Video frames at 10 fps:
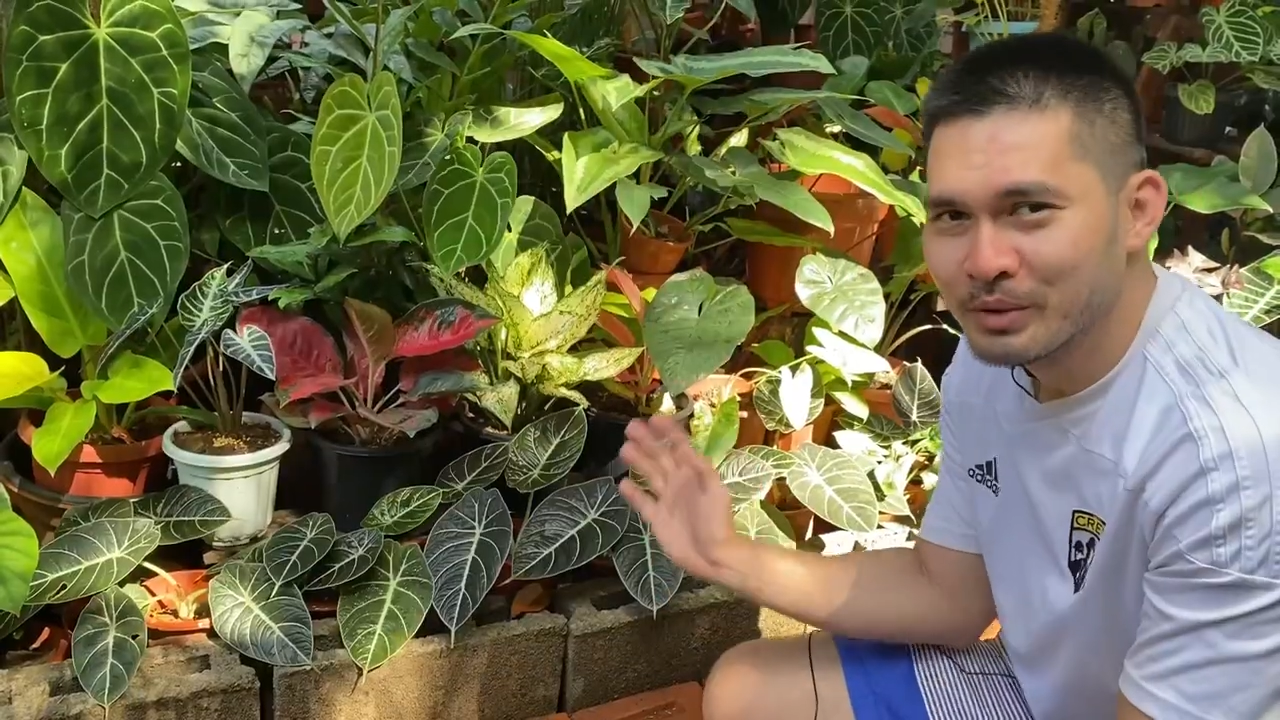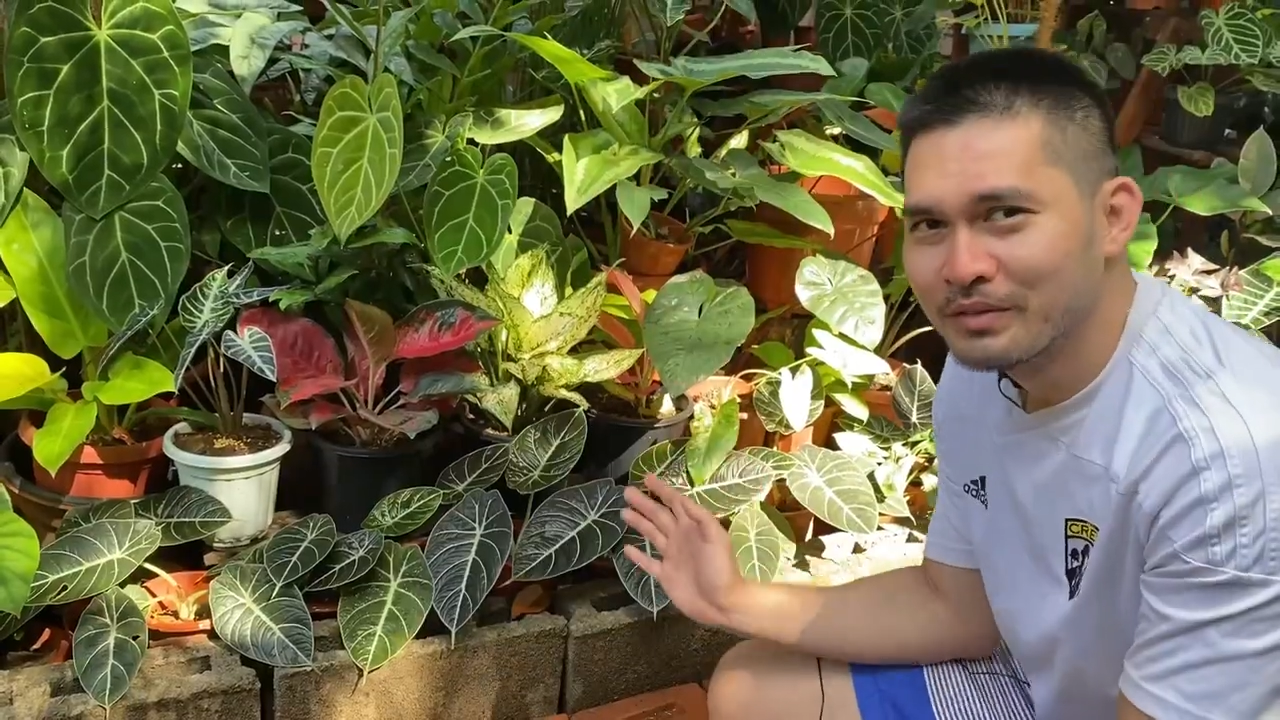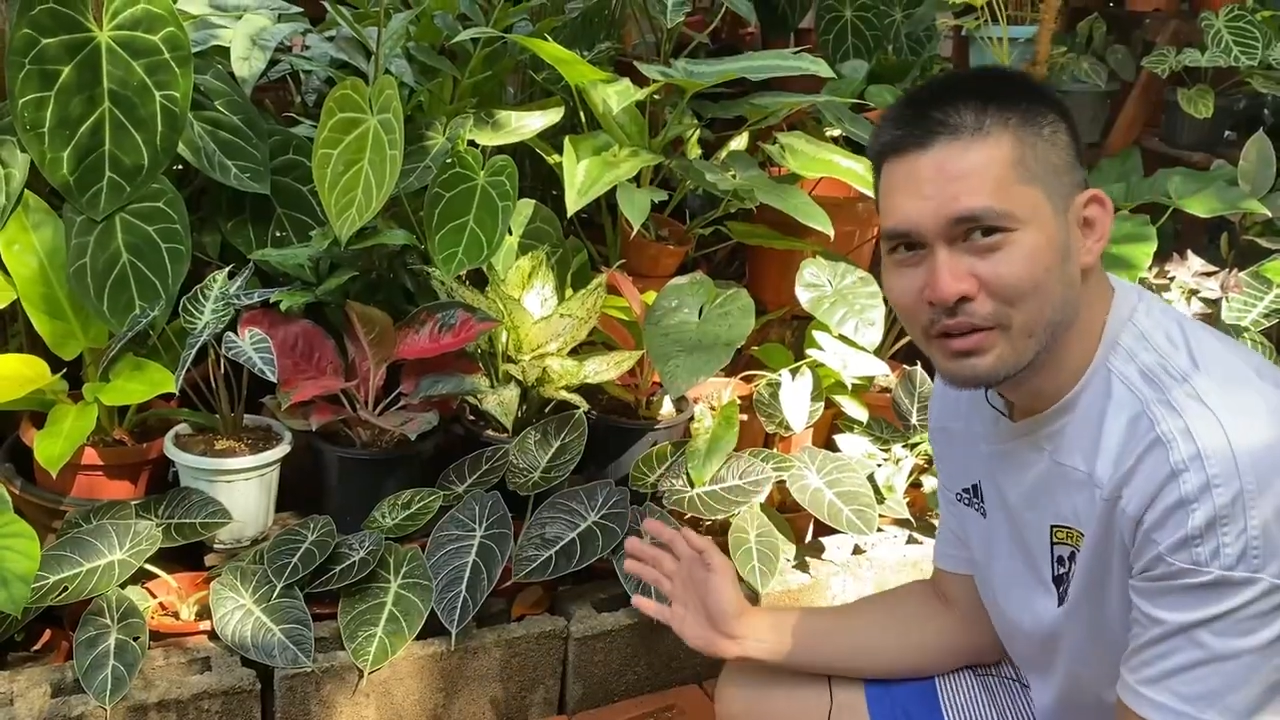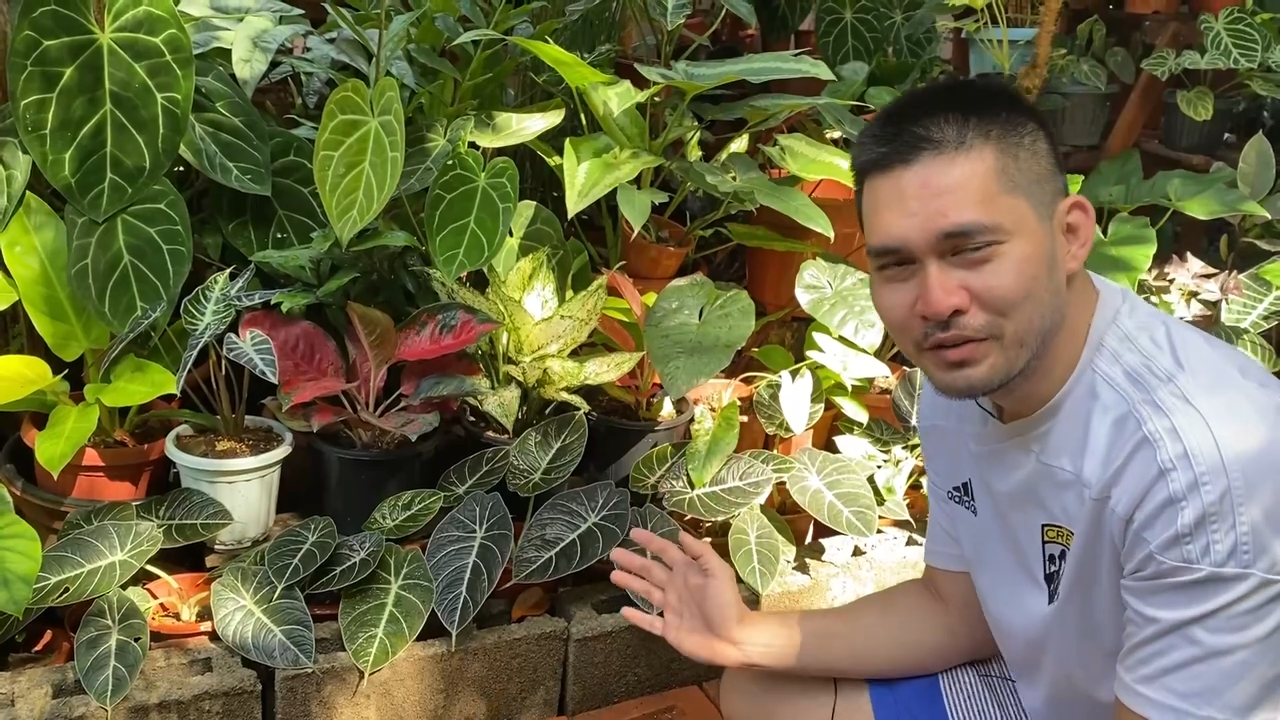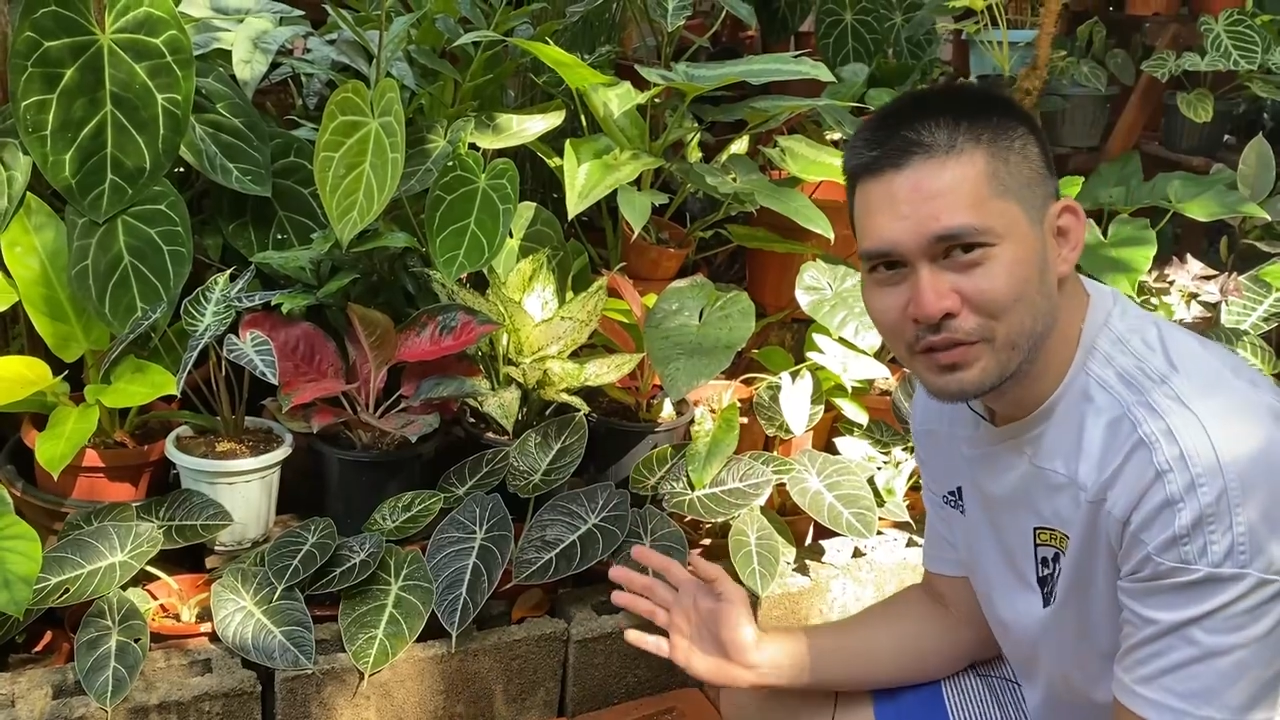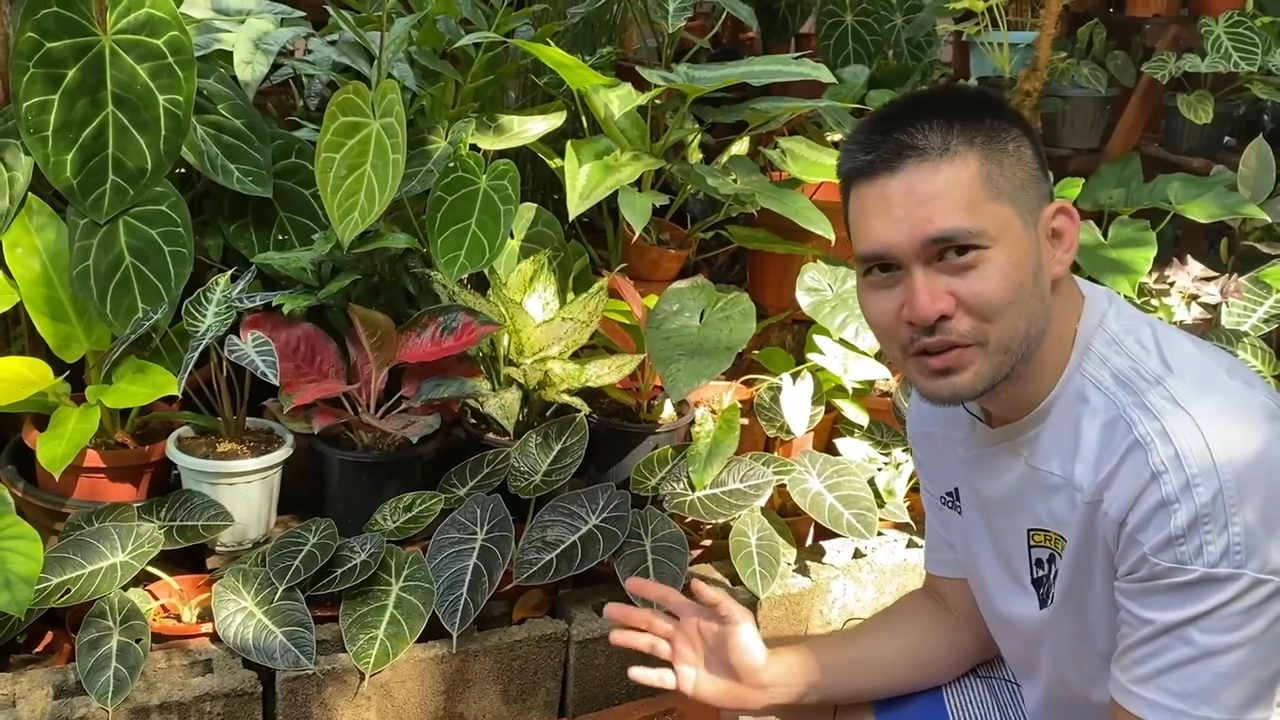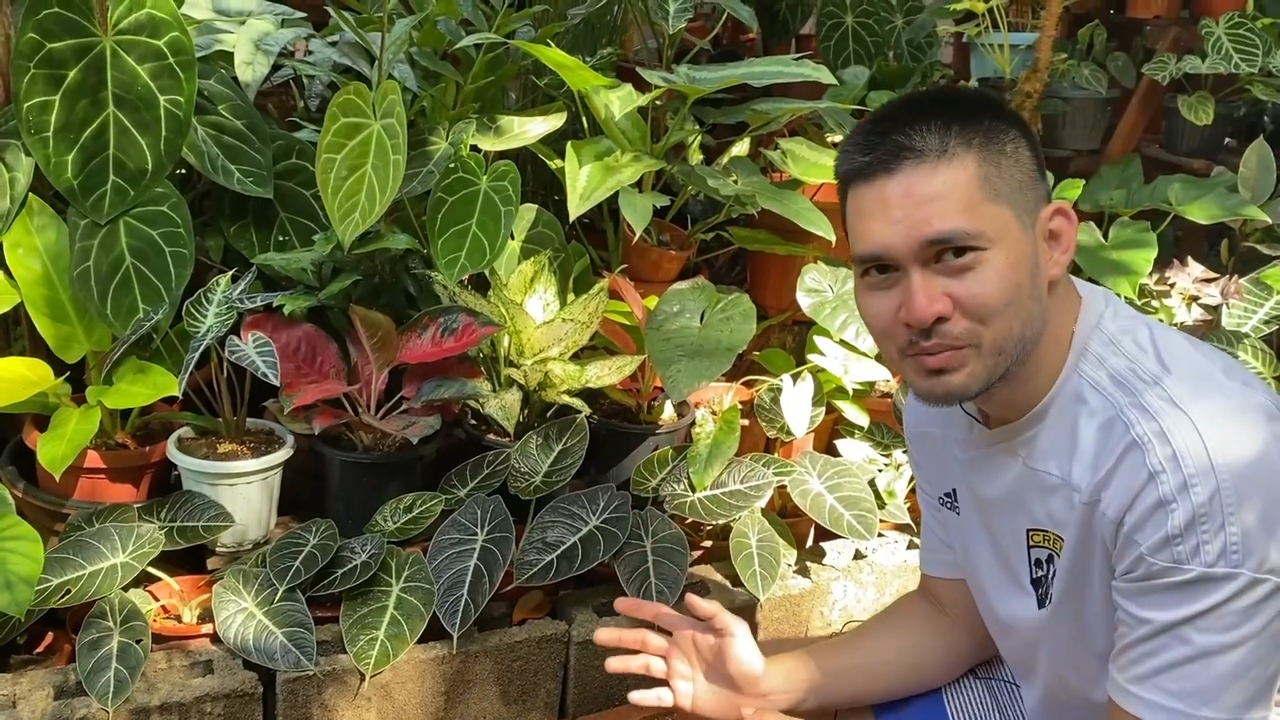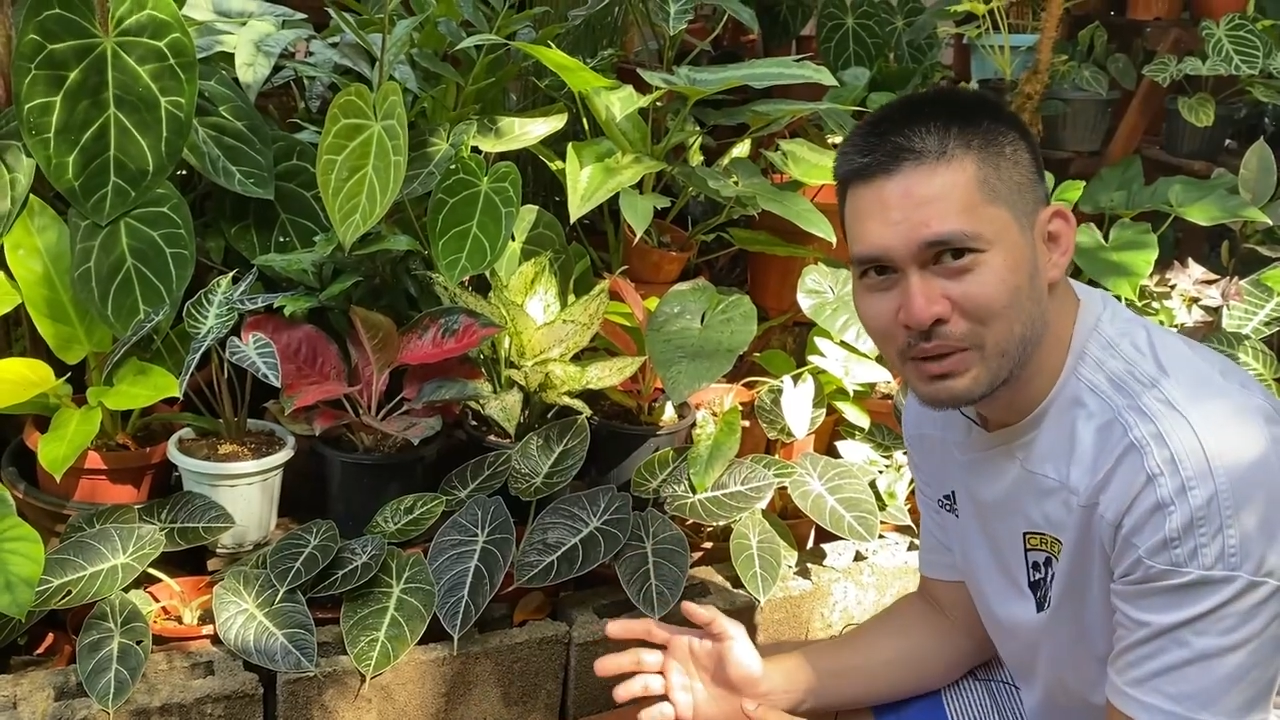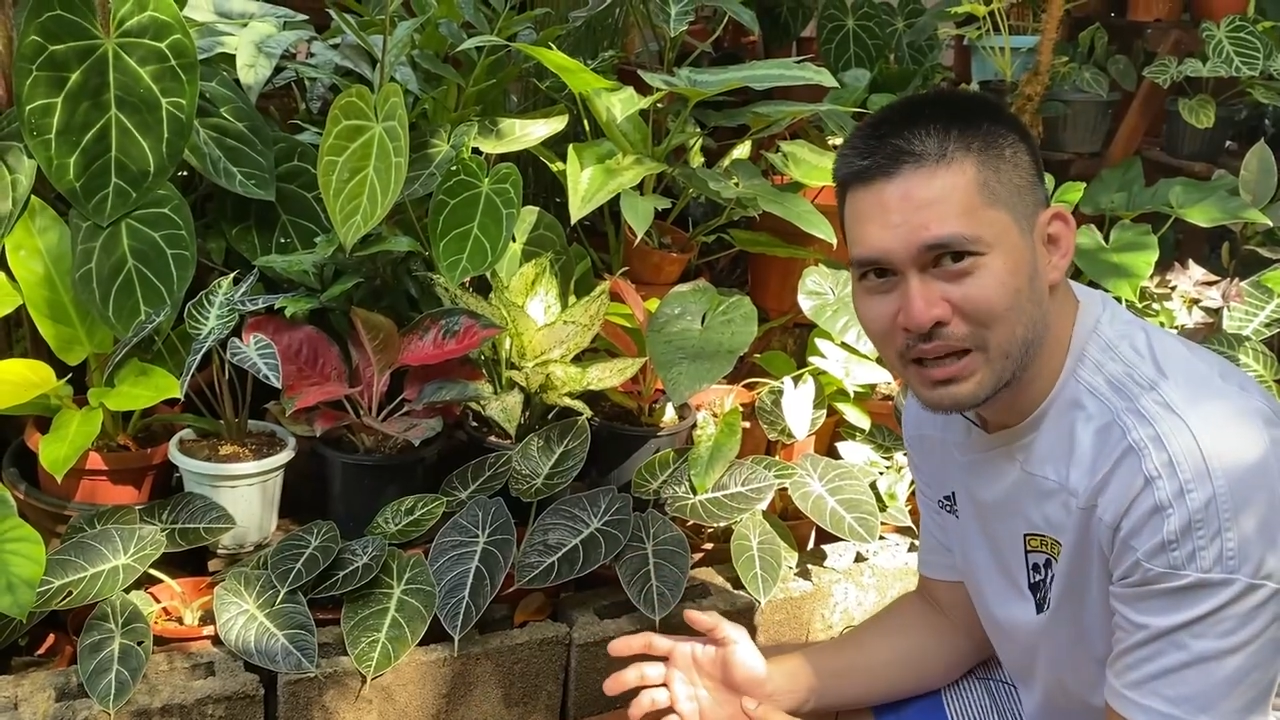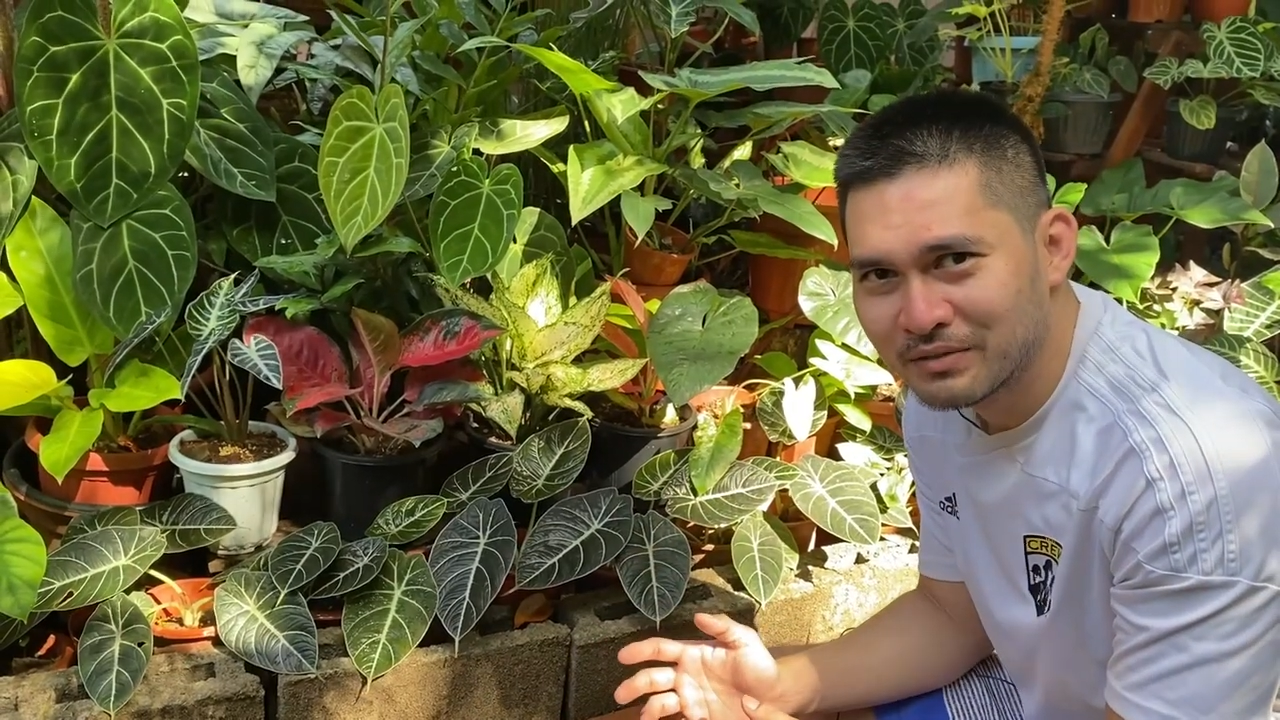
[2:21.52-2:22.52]
my very
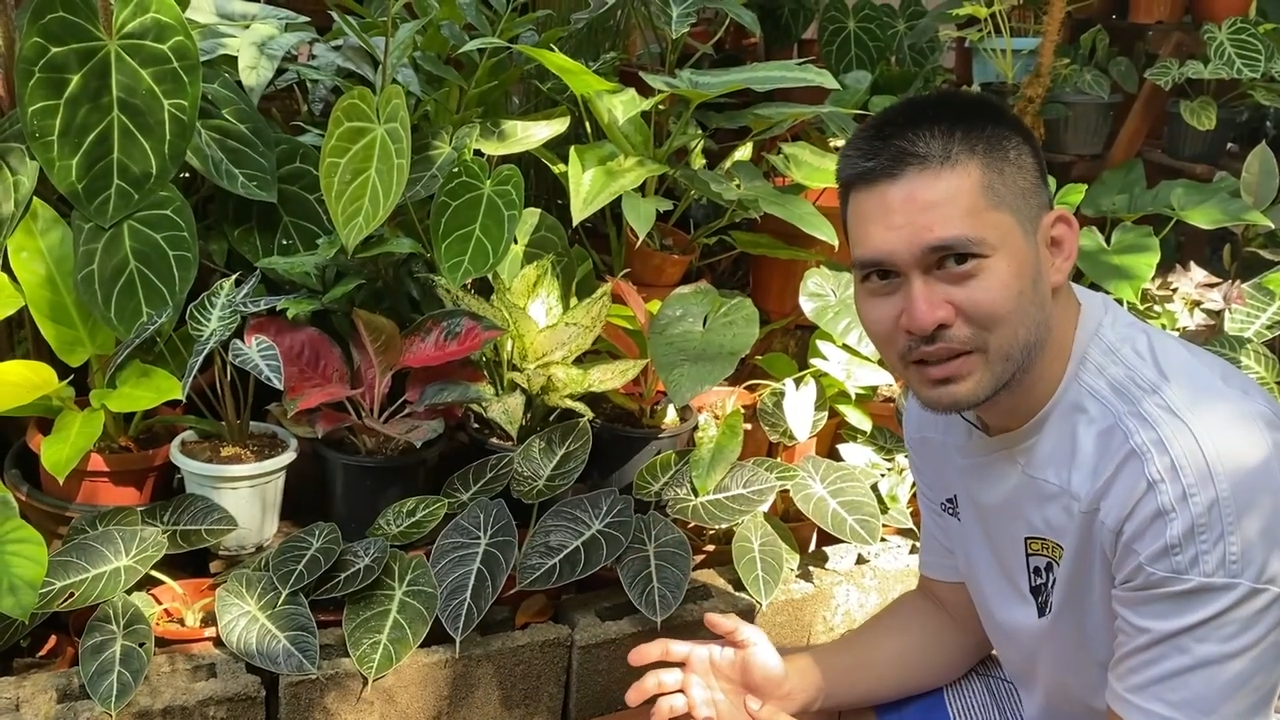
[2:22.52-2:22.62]
first Black